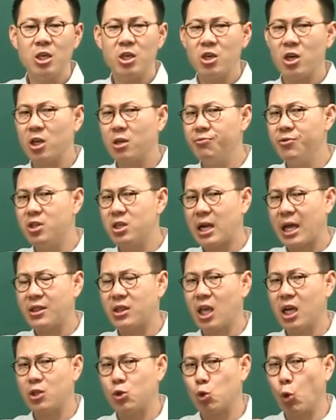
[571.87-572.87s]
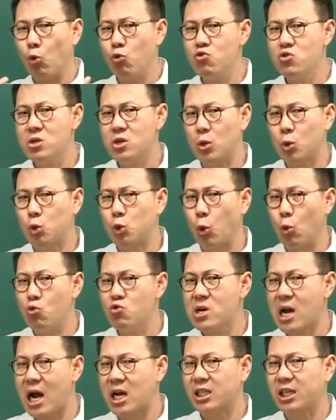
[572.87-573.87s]
여러분들한테 좋은,
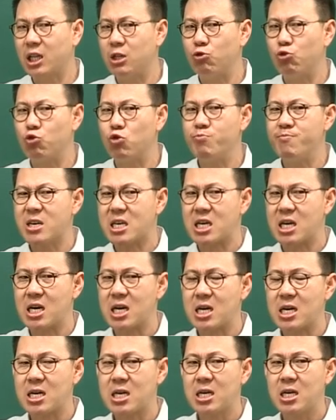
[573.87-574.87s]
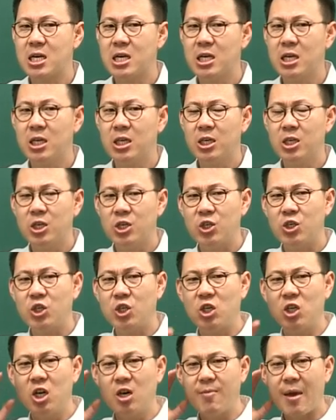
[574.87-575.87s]
좋은 강사는 누굽니까?
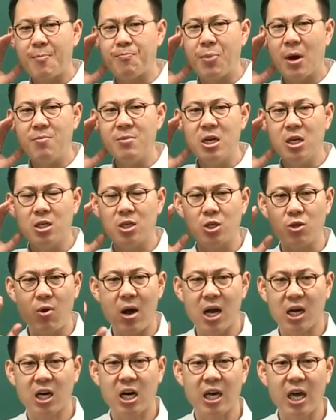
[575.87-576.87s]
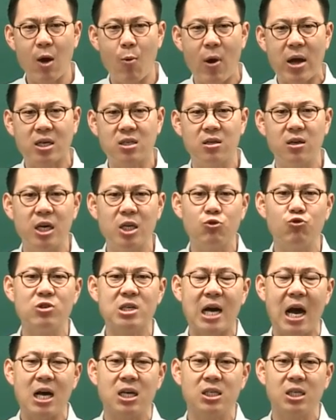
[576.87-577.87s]
시험의 범위를 정확하게
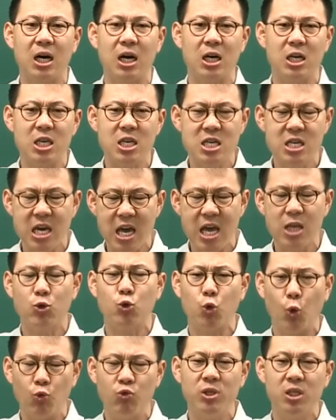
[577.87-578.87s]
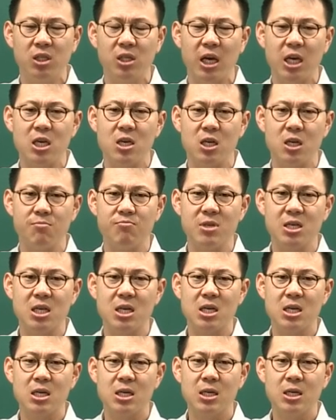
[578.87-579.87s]
확정해주는 강사가 이게 좋은 선생인 겁니다.
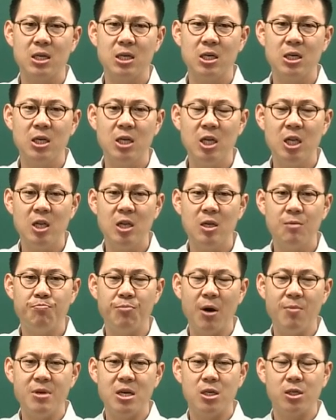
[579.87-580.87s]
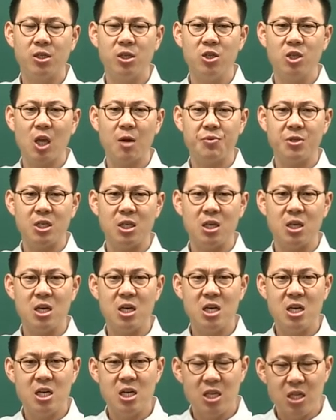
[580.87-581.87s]
범위를 쓸데없이
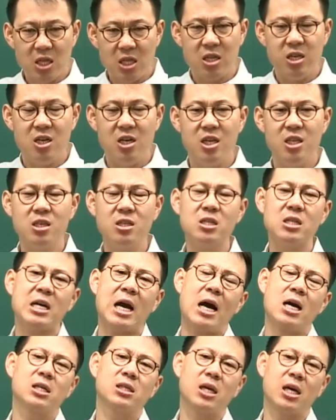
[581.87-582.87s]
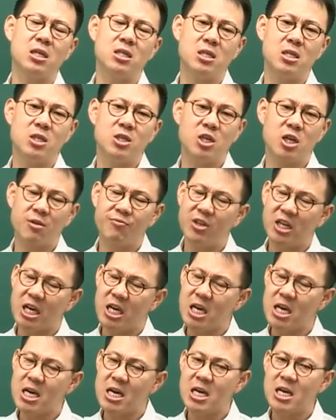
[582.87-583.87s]
늘리는 강사는
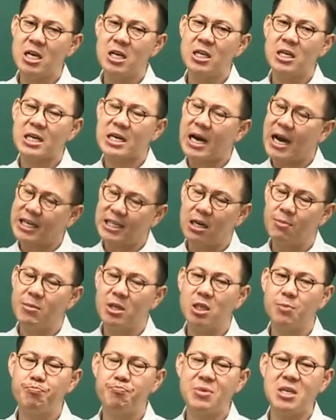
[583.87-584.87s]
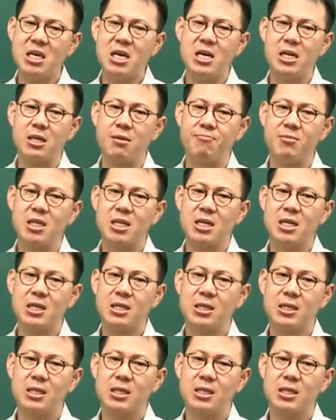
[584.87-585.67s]
여러분들이 가장 먼저 피해야 됩니다.